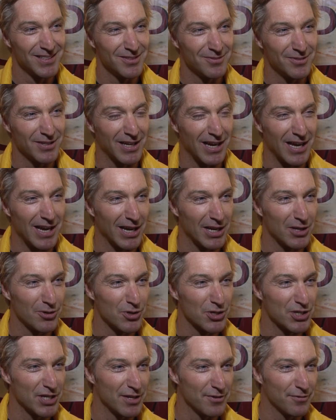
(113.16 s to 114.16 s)
wie Karin
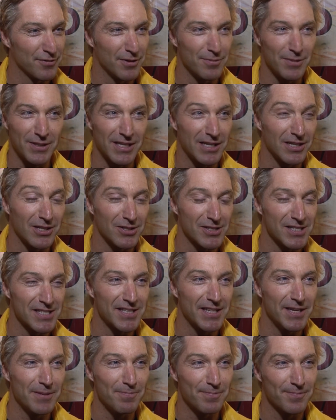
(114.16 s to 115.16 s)
und Stefan mit dem
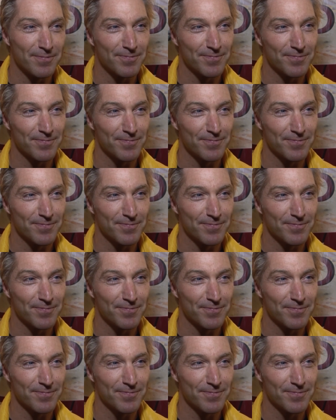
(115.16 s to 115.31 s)
ganzen Team.